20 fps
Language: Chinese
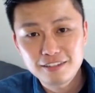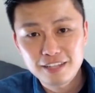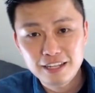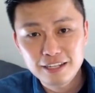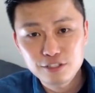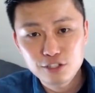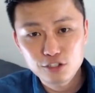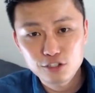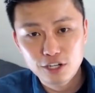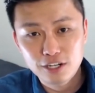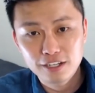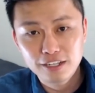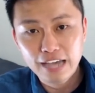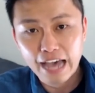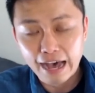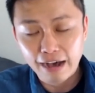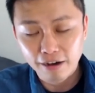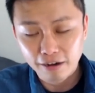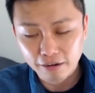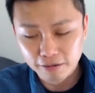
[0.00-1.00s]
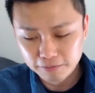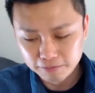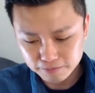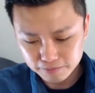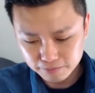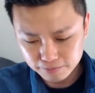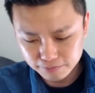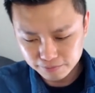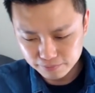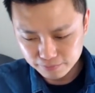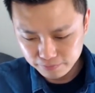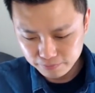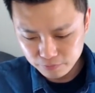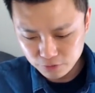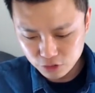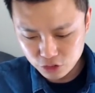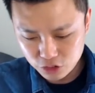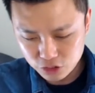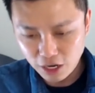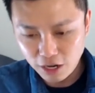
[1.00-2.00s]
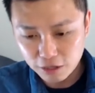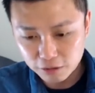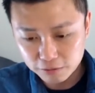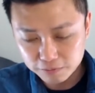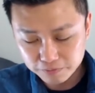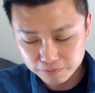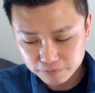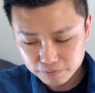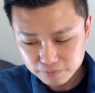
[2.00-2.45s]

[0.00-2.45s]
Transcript: 停车神卡哦。之后